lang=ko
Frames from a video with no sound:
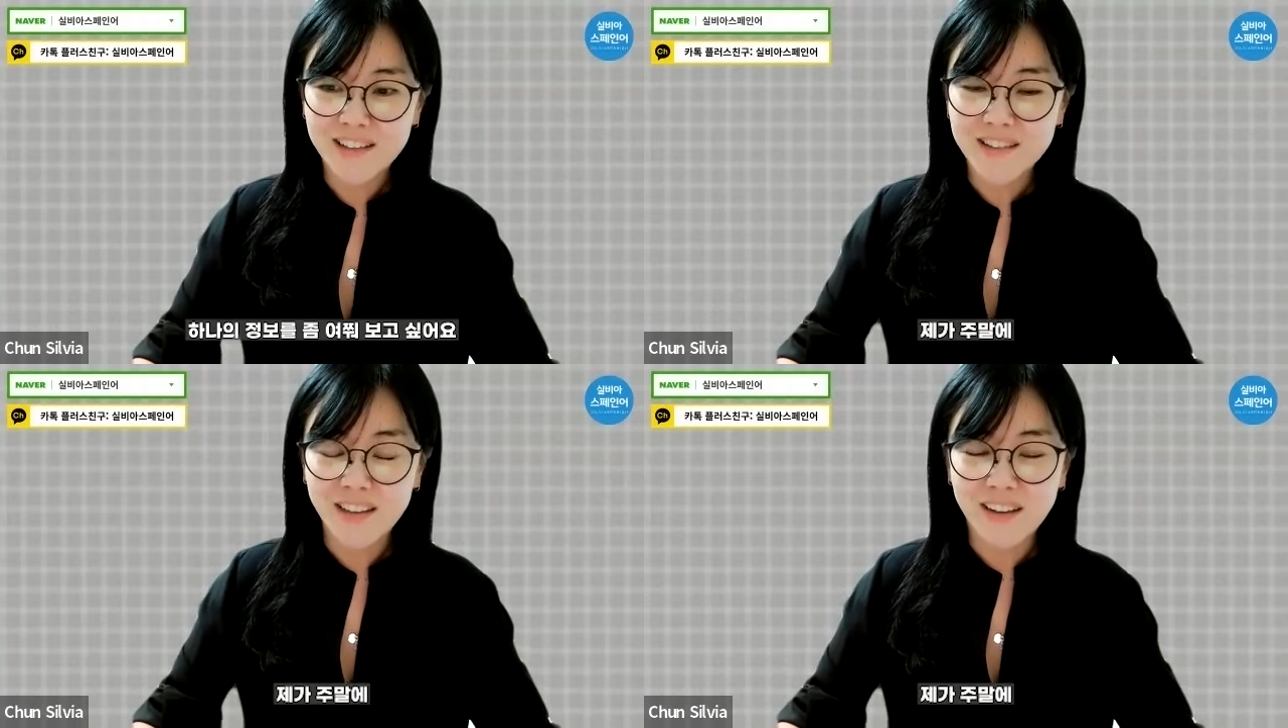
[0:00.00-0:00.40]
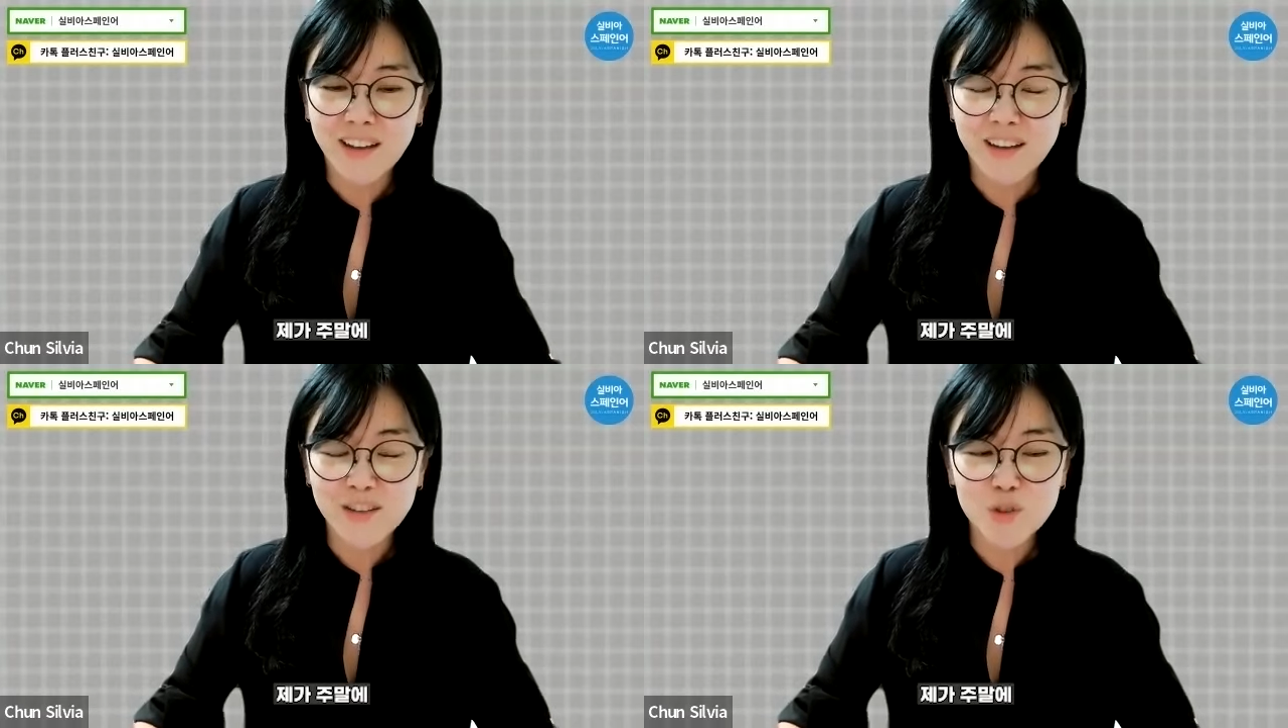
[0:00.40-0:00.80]

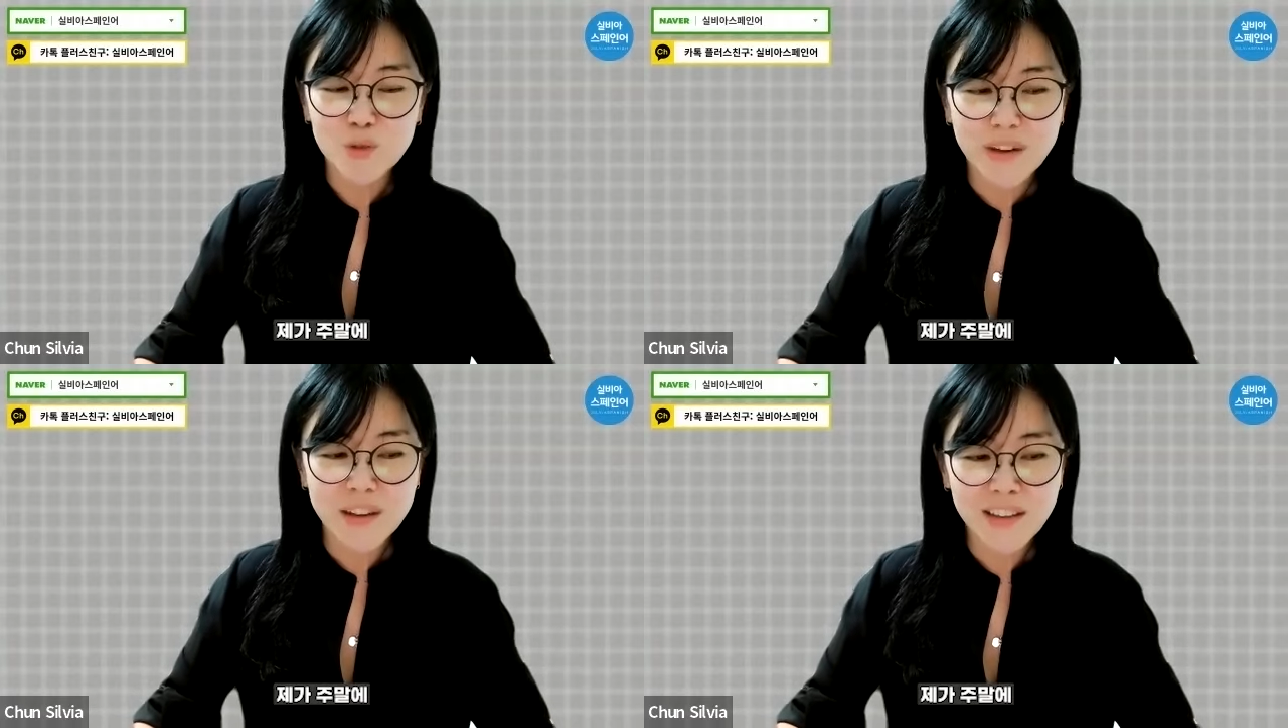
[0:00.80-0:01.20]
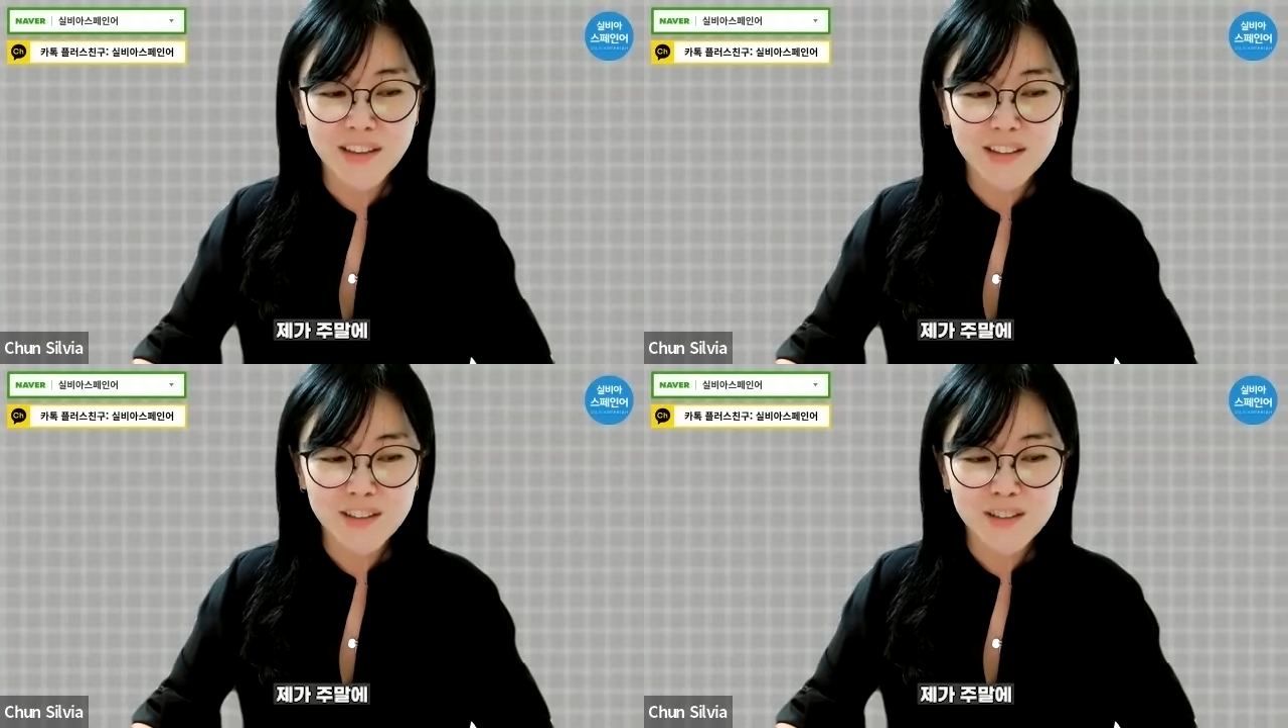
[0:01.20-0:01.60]
제가
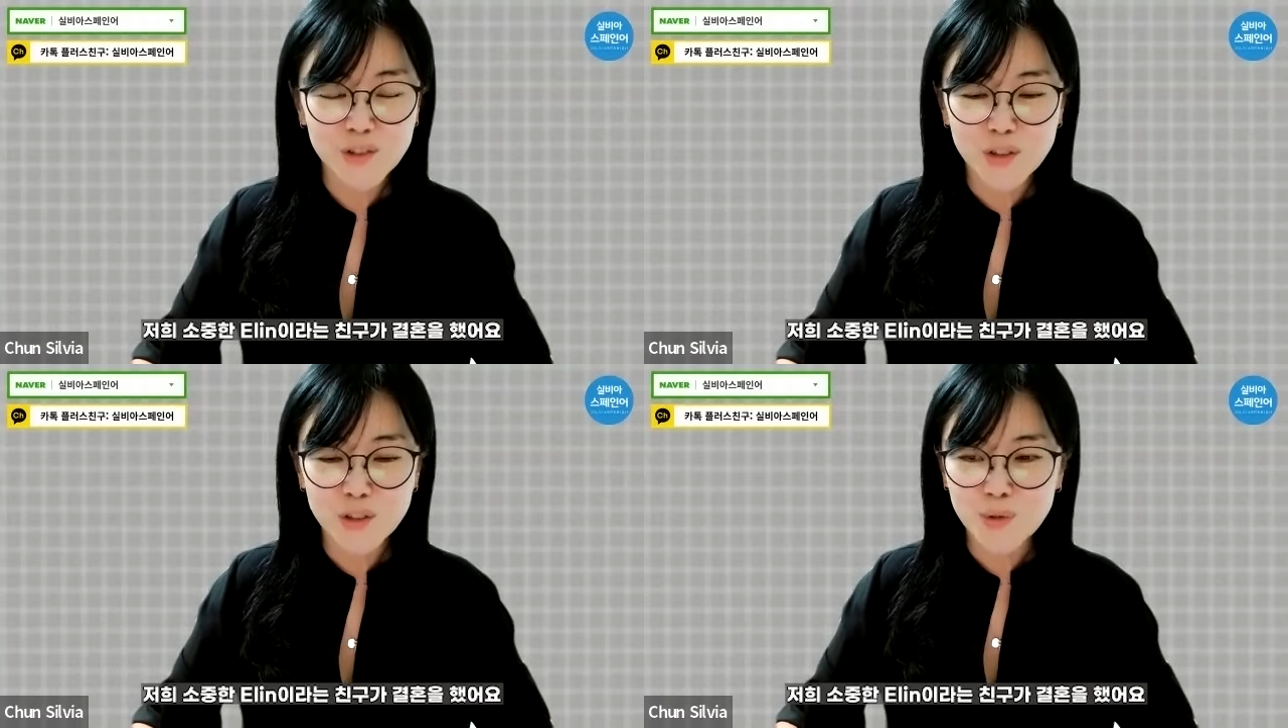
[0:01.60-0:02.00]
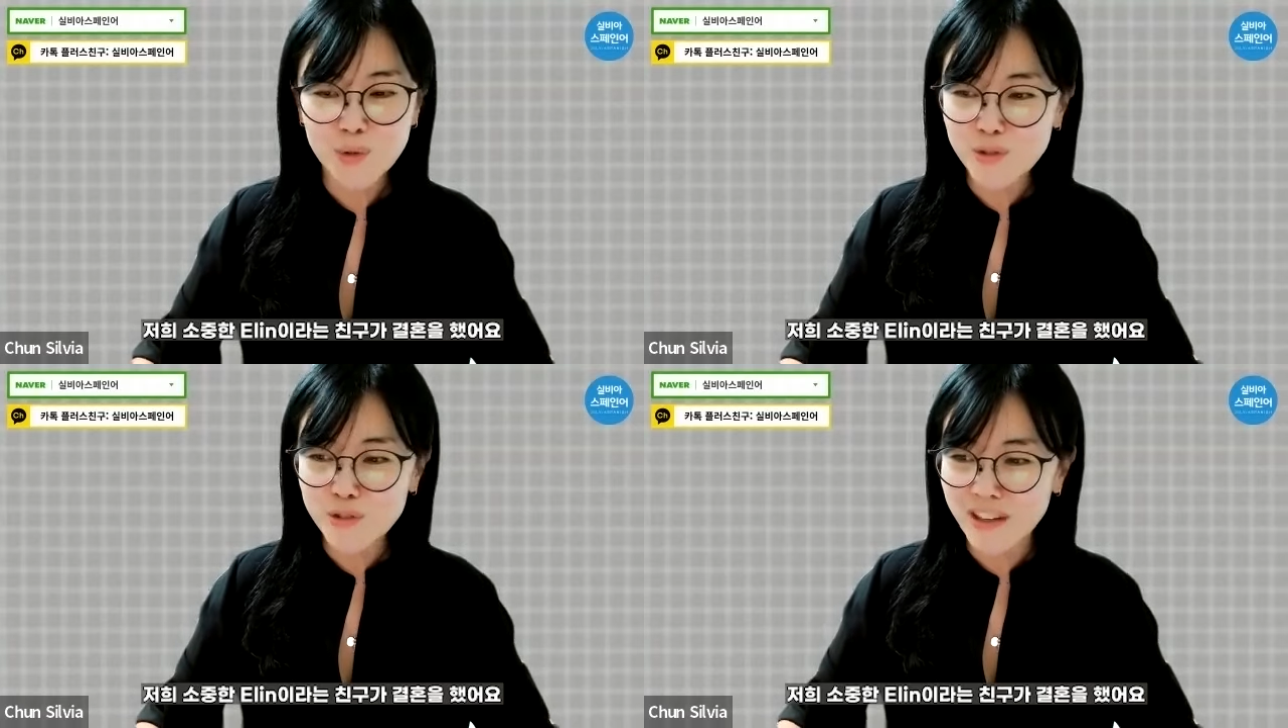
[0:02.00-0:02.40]
주말에 저희
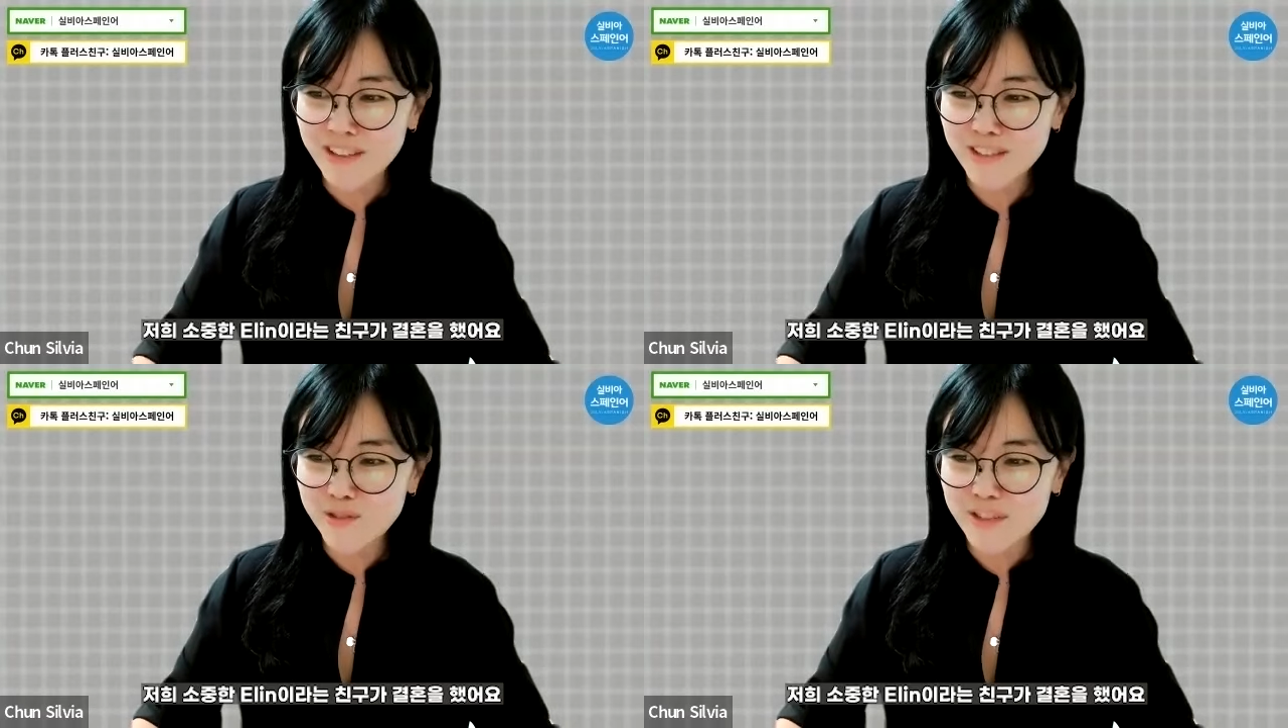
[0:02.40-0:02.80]
소중한